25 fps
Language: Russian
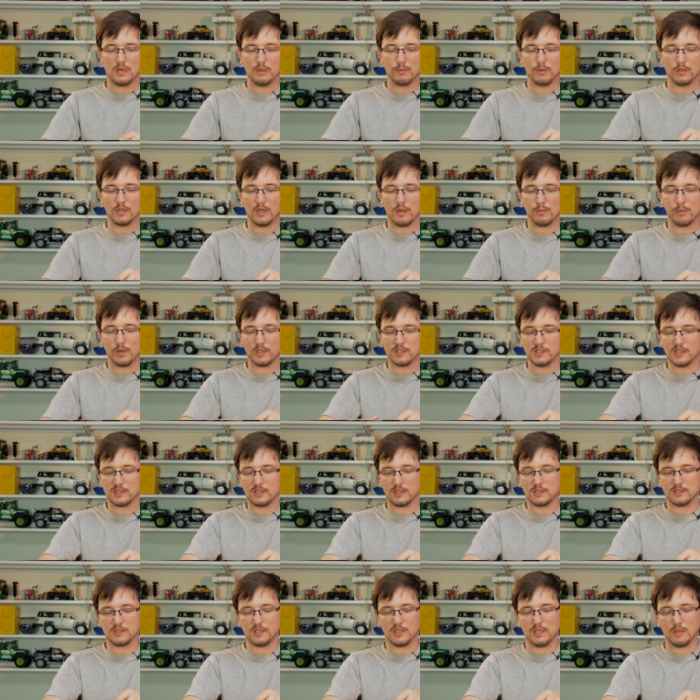
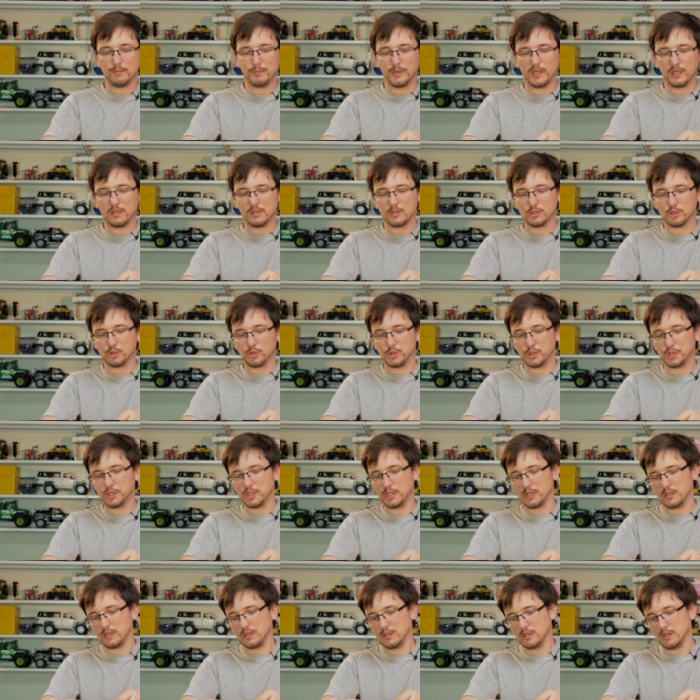амортизатор стал опять
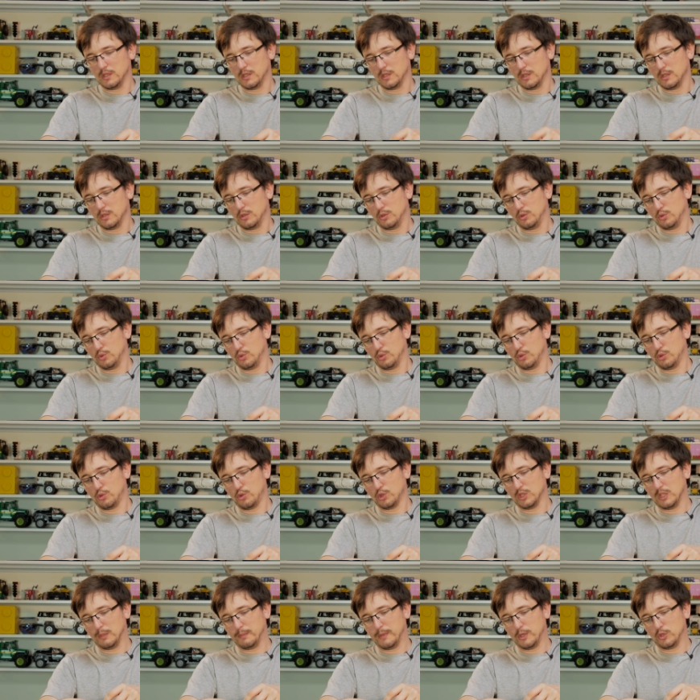жестче, но ну и
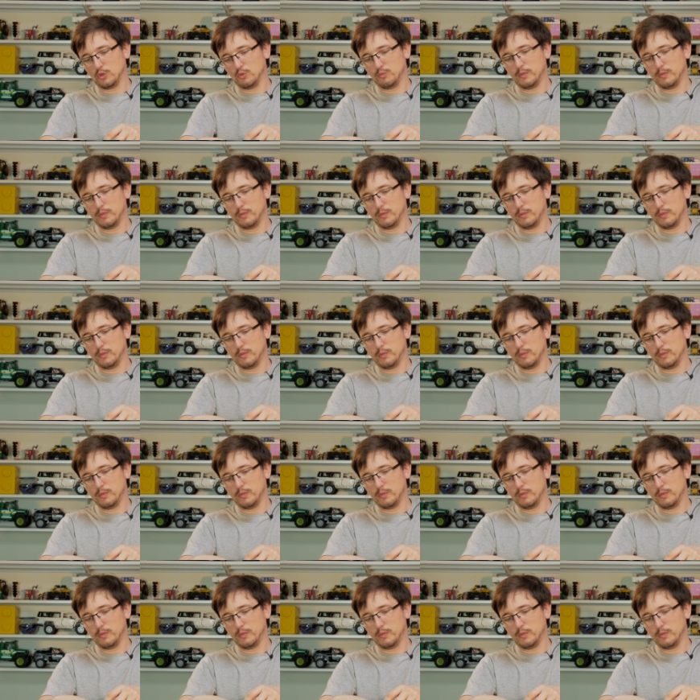ход опять